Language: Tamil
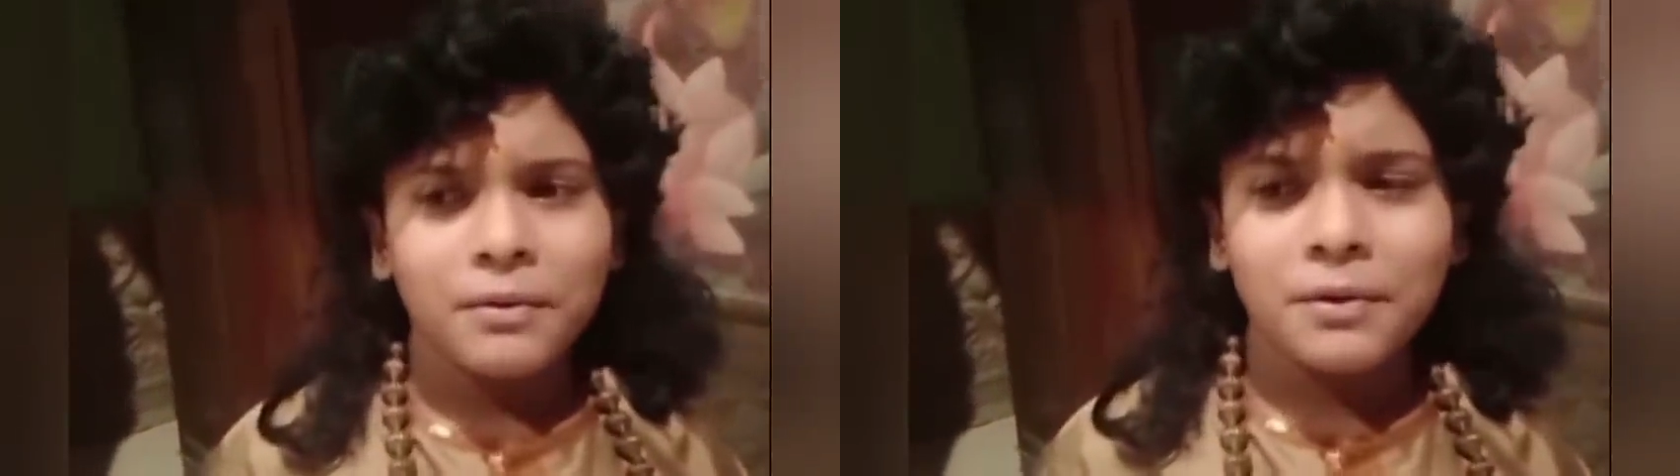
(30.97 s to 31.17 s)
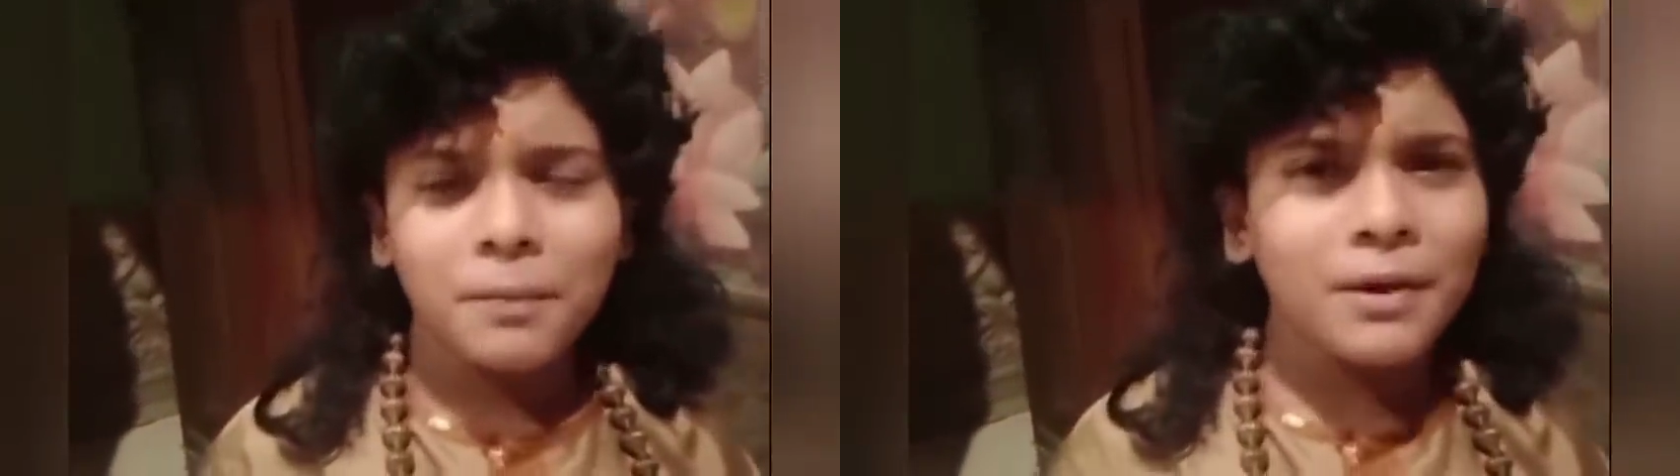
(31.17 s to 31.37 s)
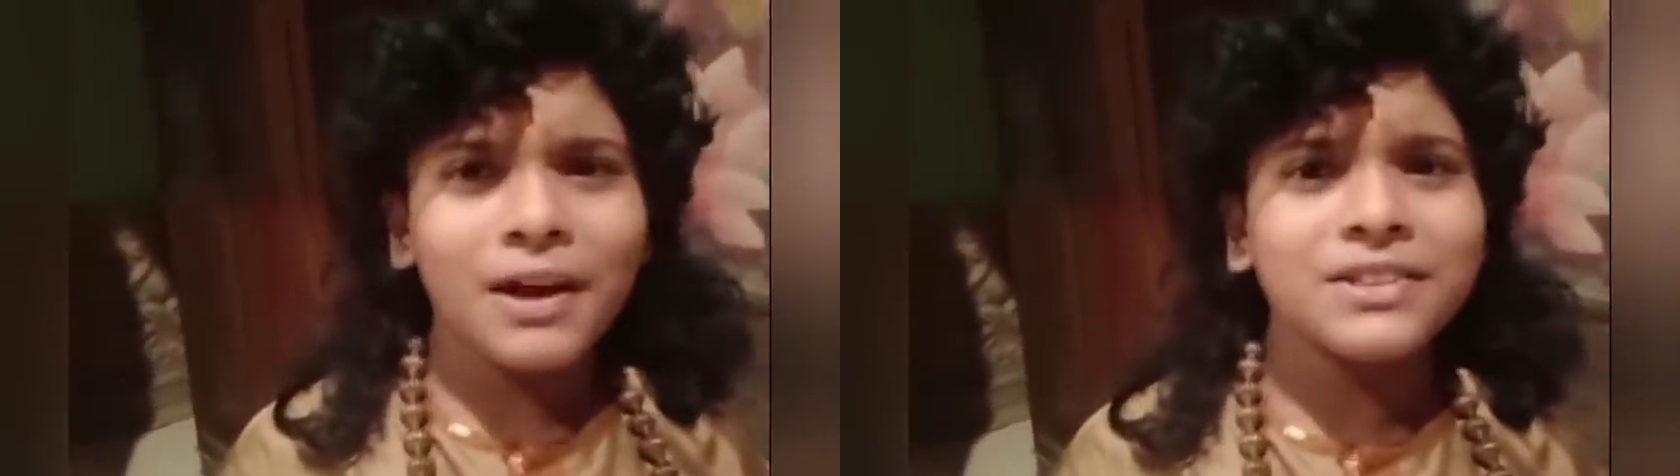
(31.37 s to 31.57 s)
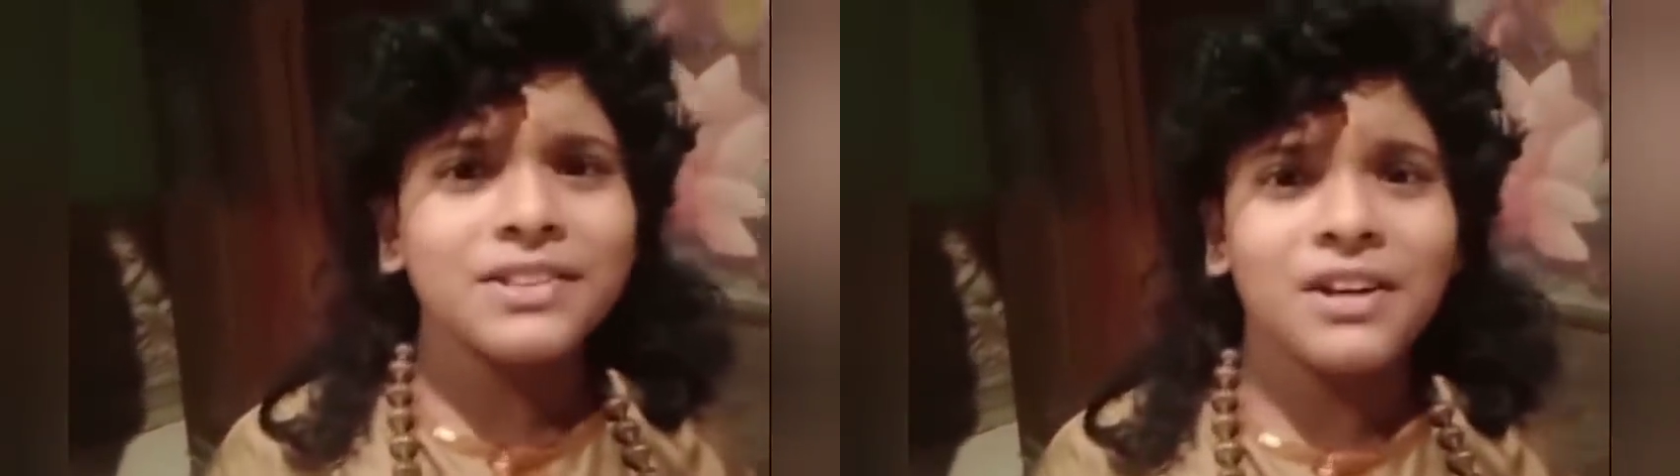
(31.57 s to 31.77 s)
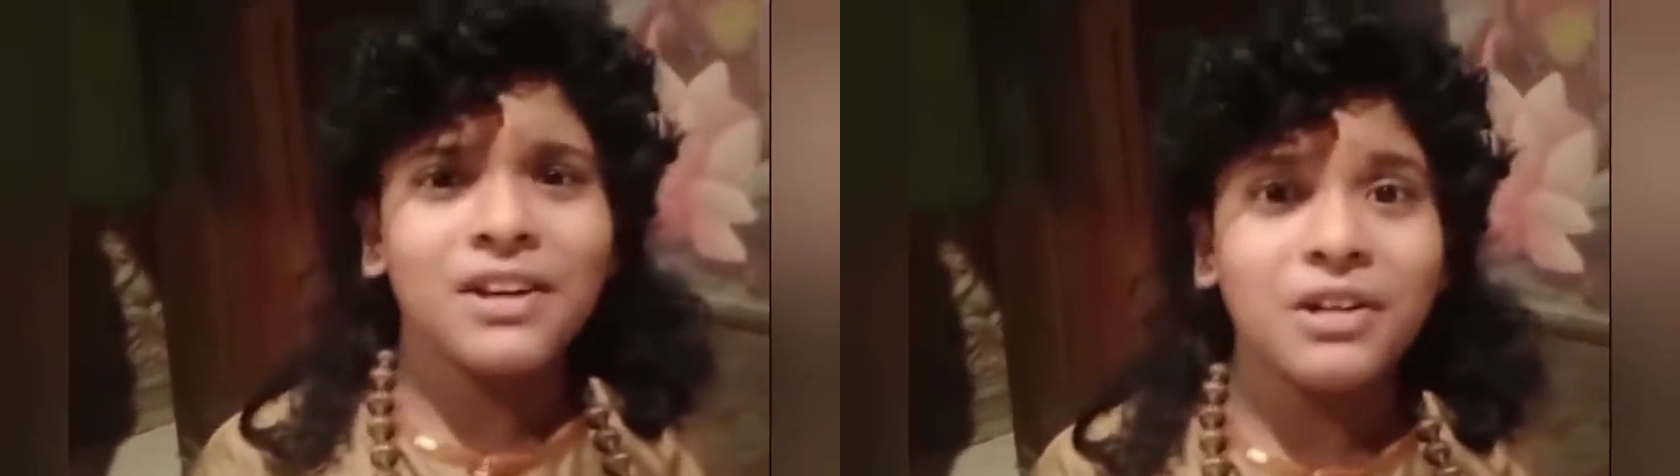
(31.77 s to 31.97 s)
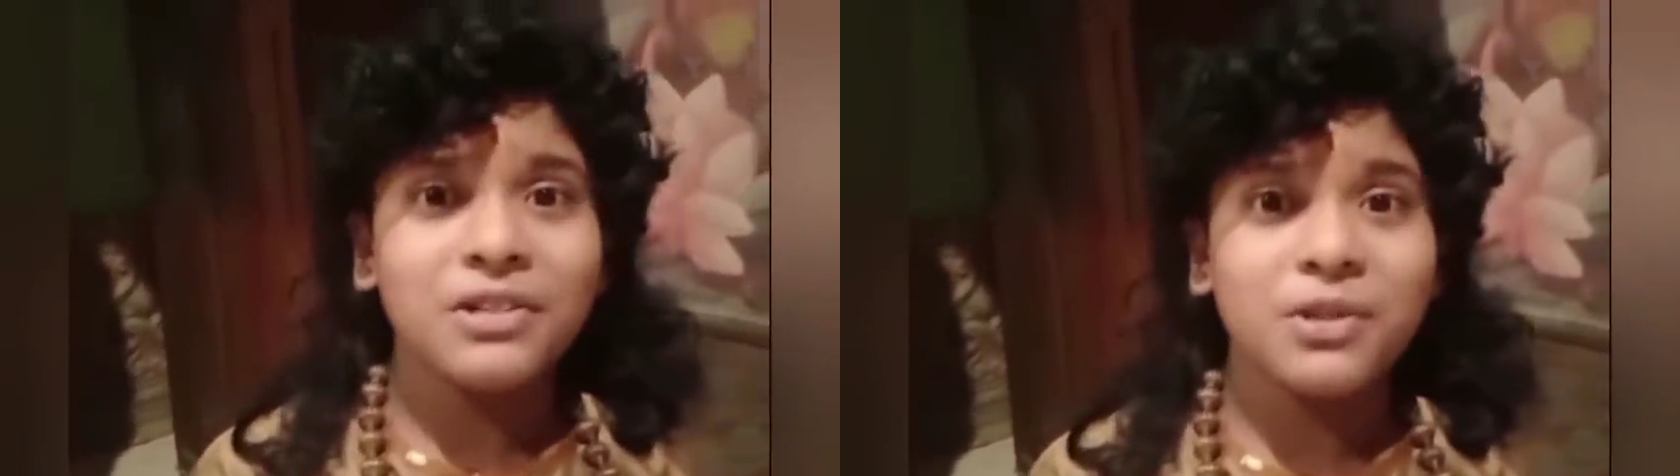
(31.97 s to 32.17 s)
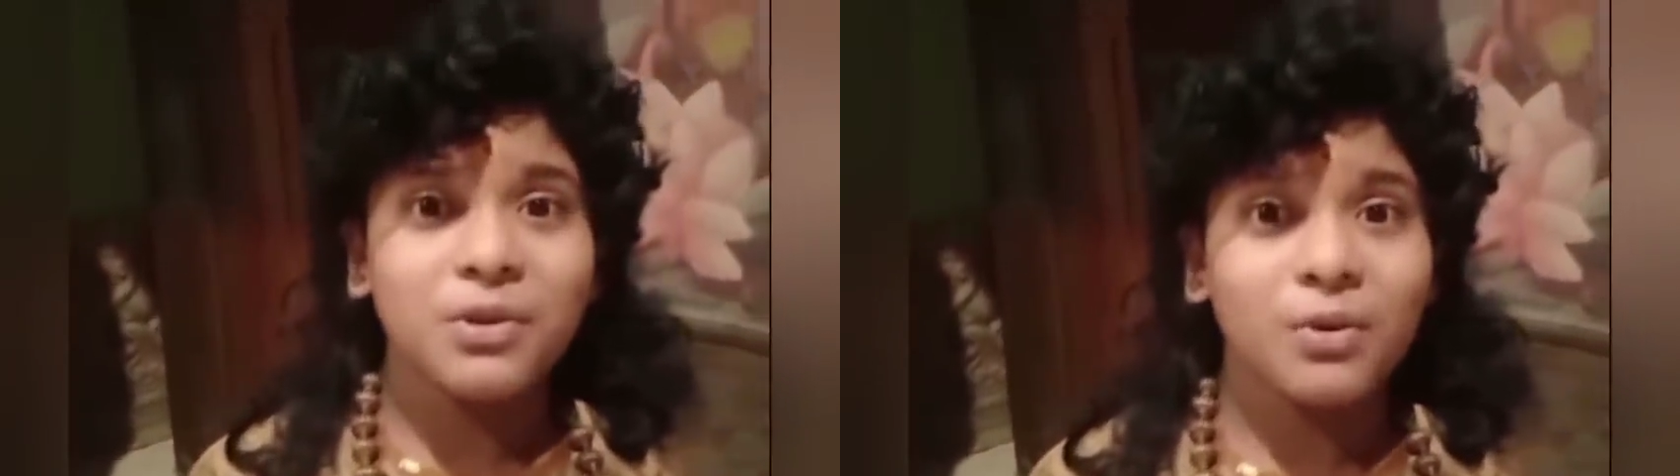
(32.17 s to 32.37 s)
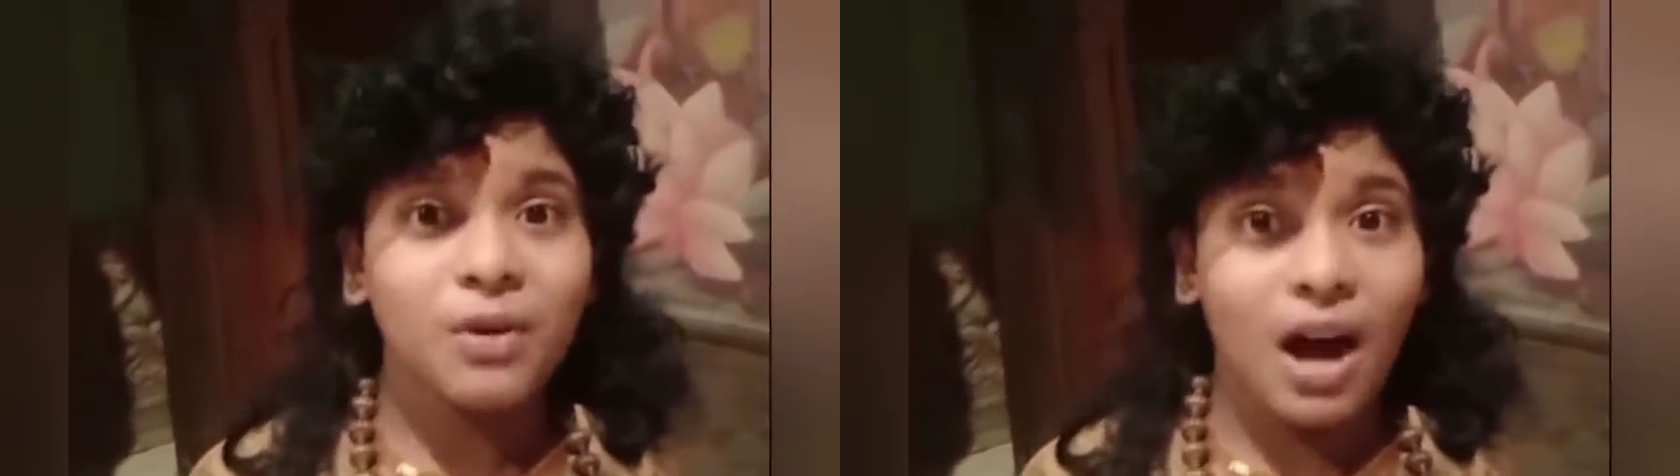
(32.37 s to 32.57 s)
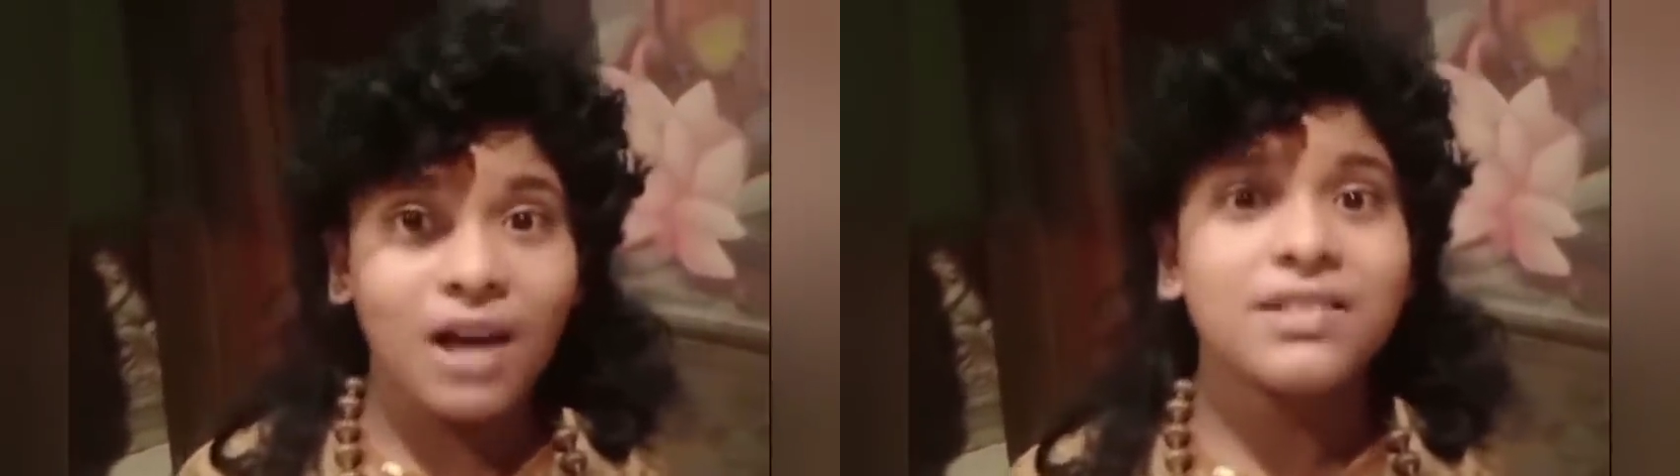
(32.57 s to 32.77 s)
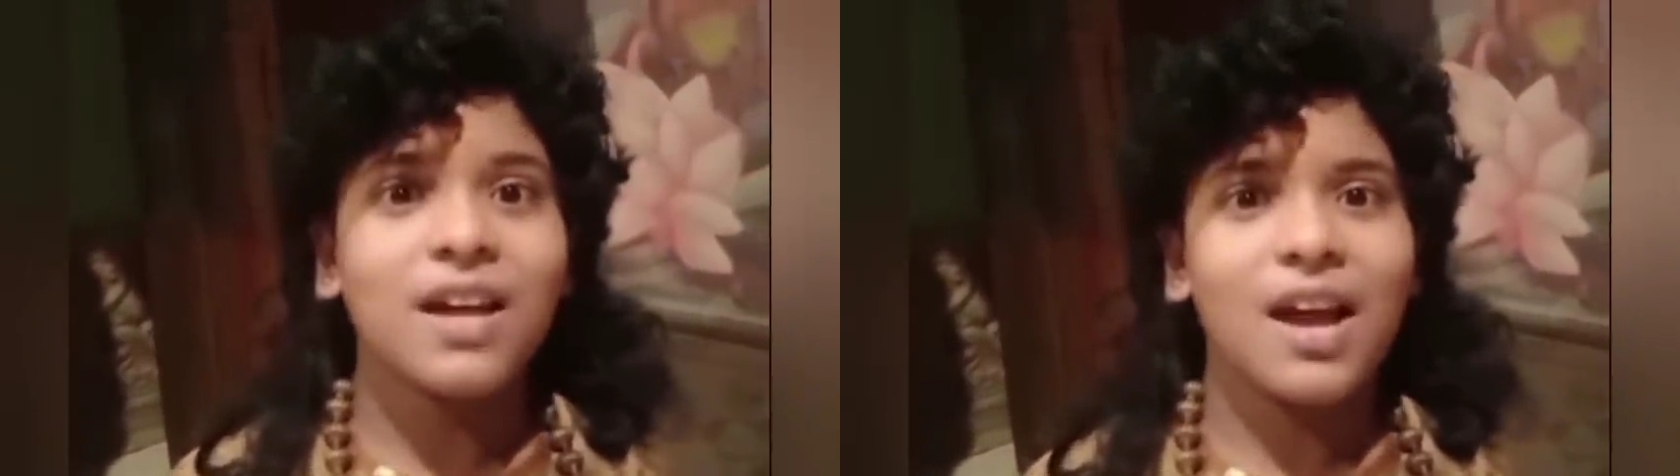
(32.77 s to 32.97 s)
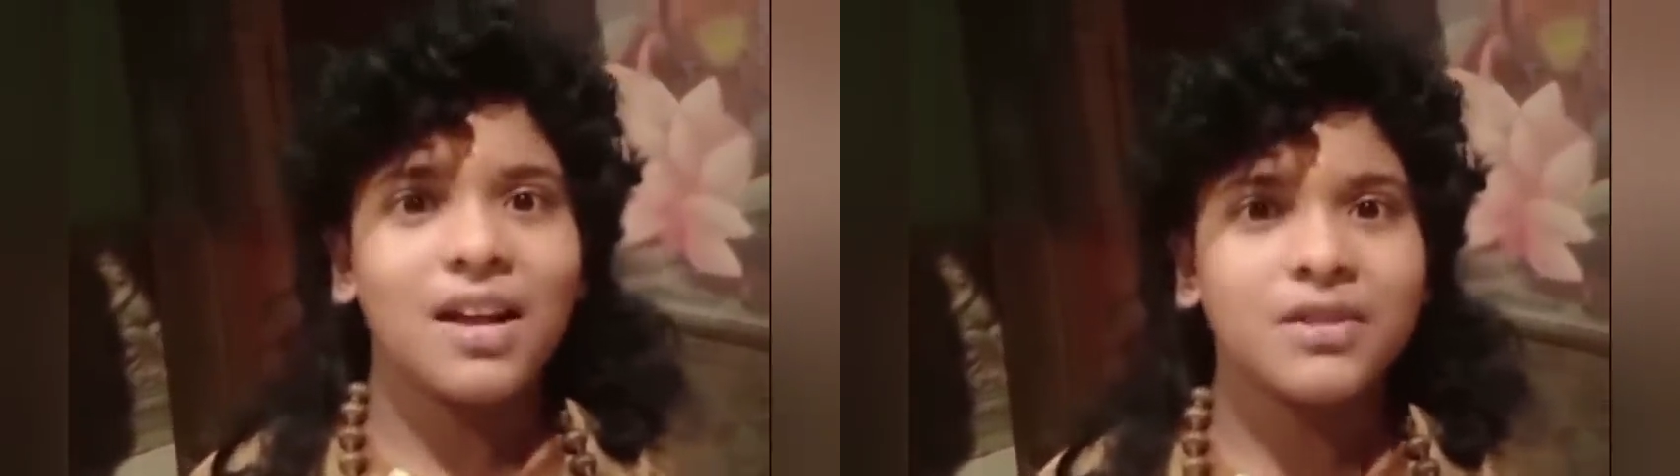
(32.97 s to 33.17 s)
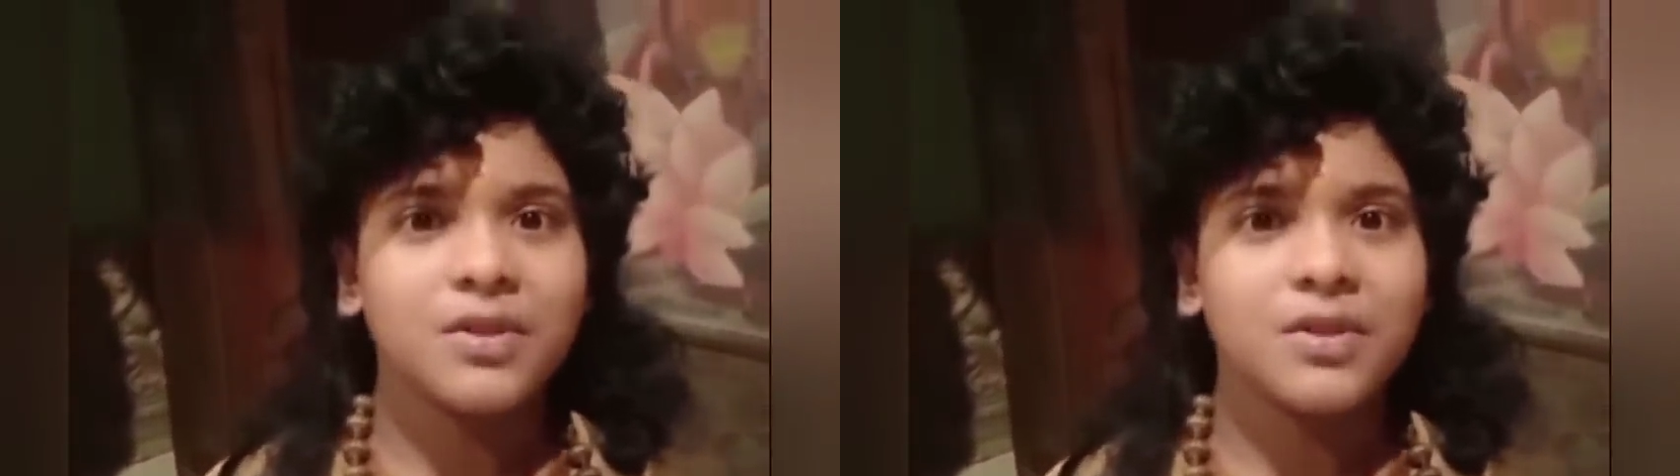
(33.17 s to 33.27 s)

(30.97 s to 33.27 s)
ஹீரோயினாக நடிச்சிட்டு இருக்காங்க ஸோ அந்த ஷூட்டிங் ஸ்பாட்டில்